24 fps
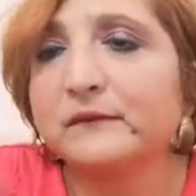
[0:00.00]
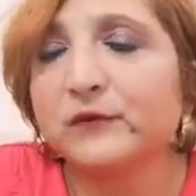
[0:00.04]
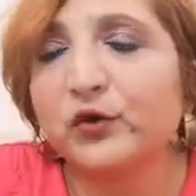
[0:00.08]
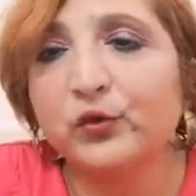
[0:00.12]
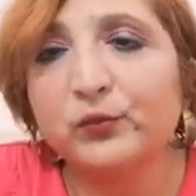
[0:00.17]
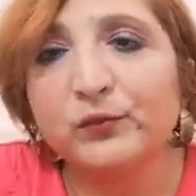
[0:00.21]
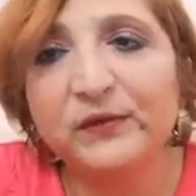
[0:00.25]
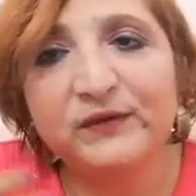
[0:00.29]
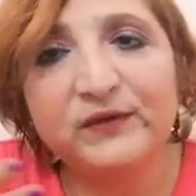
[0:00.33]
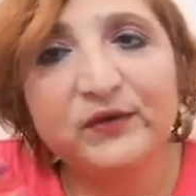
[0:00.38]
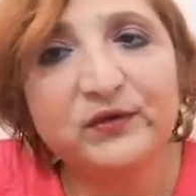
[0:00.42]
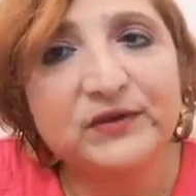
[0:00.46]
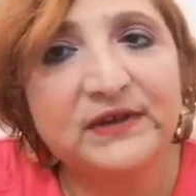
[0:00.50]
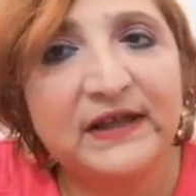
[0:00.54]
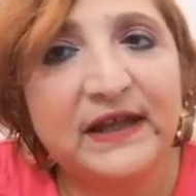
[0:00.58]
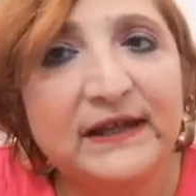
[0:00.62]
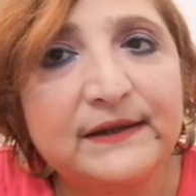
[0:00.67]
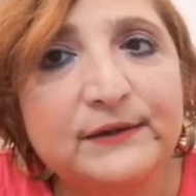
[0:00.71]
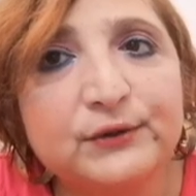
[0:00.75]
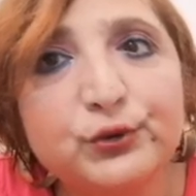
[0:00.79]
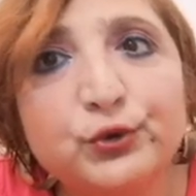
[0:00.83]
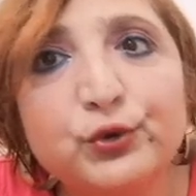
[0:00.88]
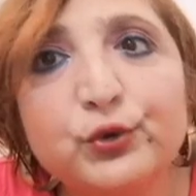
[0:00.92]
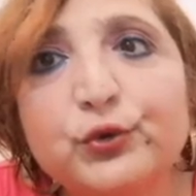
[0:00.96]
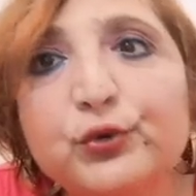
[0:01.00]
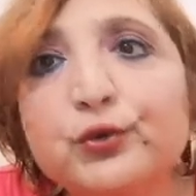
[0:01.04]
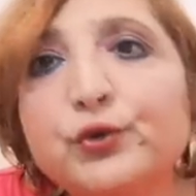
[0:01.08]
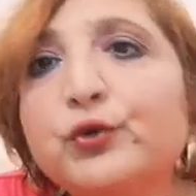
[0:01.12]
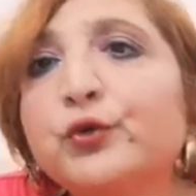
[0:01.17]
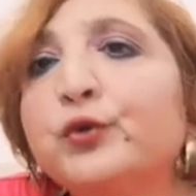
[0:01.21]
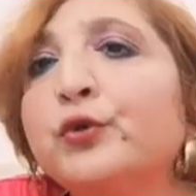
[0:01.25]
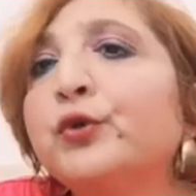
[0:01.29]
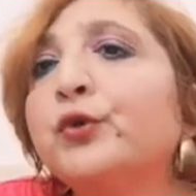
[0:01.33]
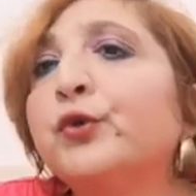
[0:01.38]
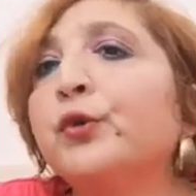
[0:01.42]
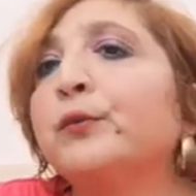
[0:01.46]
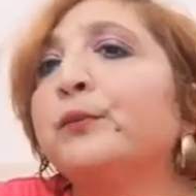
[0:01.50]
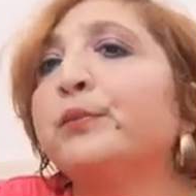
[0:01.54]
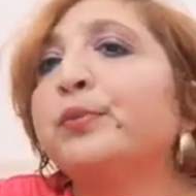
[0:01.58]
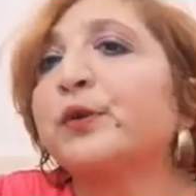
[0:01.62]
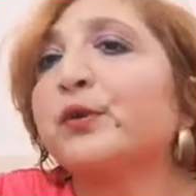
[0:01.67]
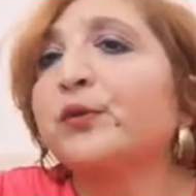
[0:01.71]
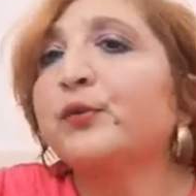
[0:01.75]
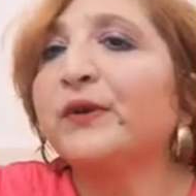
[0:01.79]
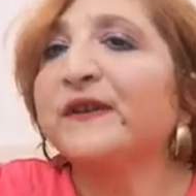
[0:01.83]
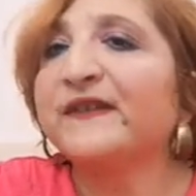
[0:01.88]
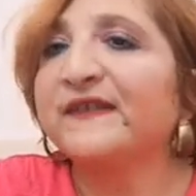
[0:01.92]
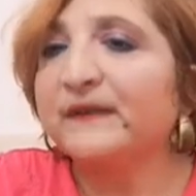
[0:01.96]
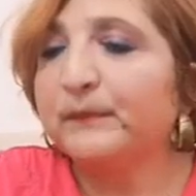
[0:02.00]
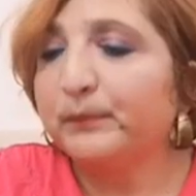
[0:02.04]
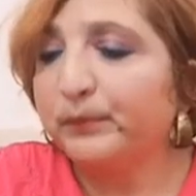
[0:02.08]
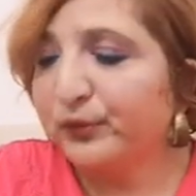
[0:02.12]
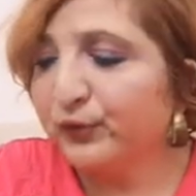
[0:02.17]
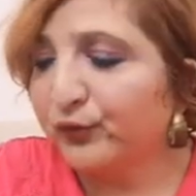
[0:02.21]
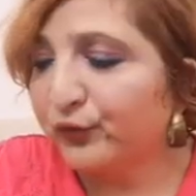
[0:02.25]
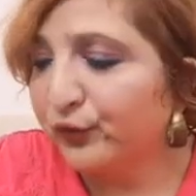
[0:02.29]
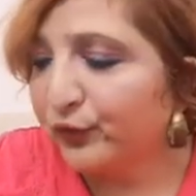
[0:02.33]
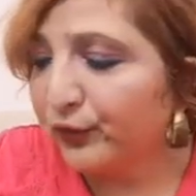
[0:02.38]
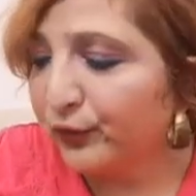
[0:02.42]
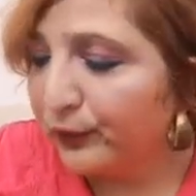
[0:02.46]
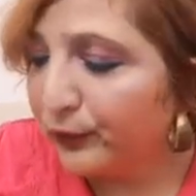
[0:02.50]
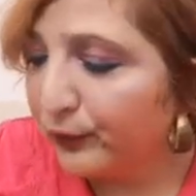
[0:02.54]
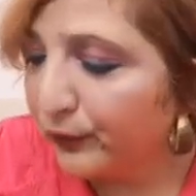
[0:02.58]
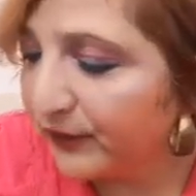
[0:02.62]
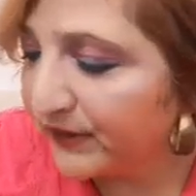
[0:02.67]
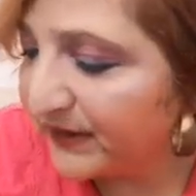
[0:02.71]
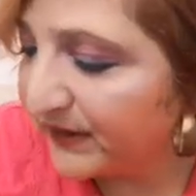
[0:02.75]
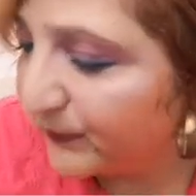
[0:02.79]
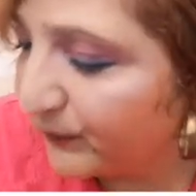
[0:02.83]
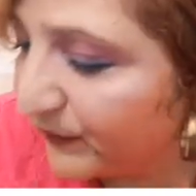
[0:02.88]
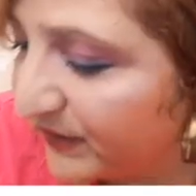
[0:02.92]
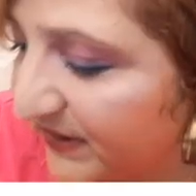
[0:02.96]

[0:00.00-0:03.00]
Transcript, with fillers: come vi ho detto, non compro quasi più colori,